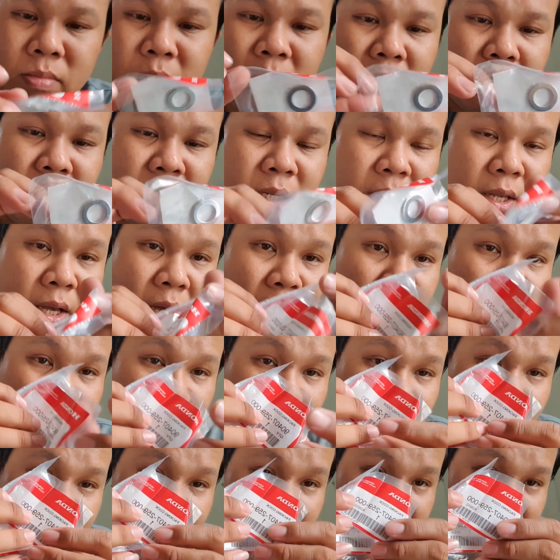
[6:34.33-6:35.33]
đền sẽ nhất thì
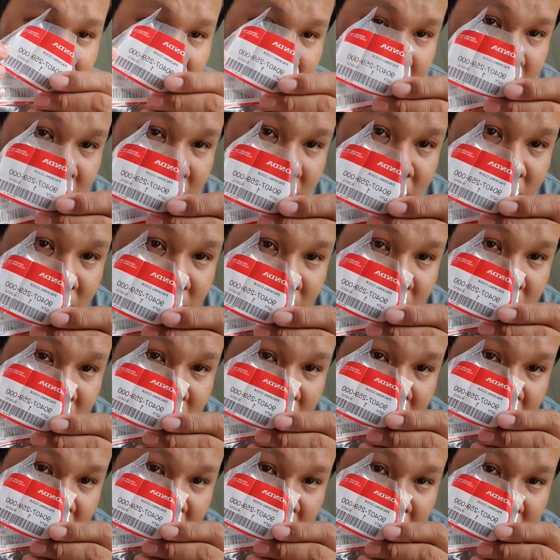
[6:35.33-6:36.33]
của Thái Lan
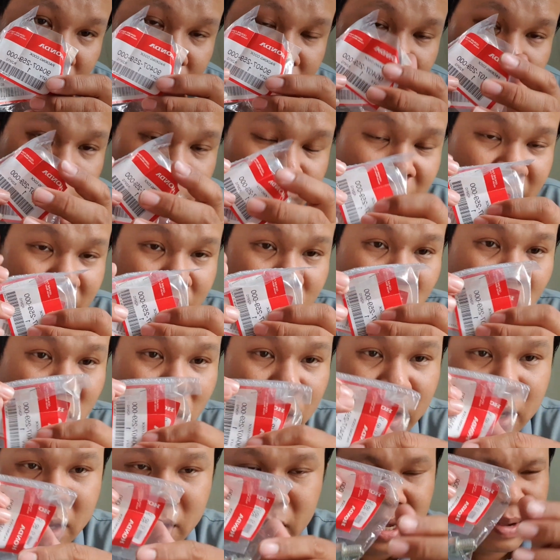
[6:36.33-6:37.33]
55 ngàn bộ này